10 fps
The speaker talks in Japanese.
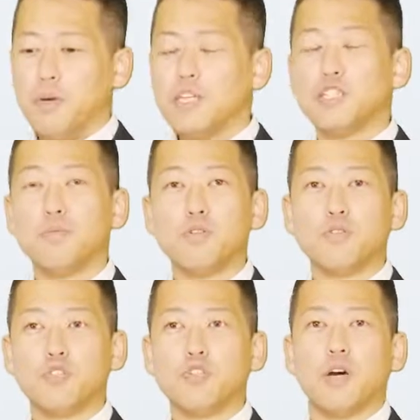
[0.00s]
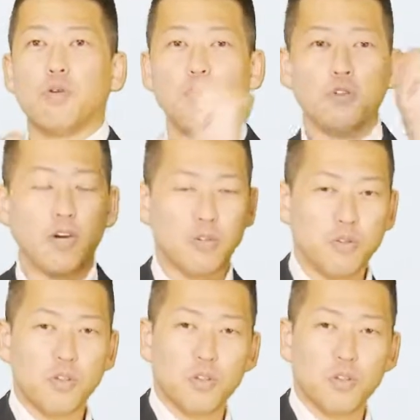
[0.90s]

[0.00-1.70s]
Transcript: Facebook 上ではこの人がどんな、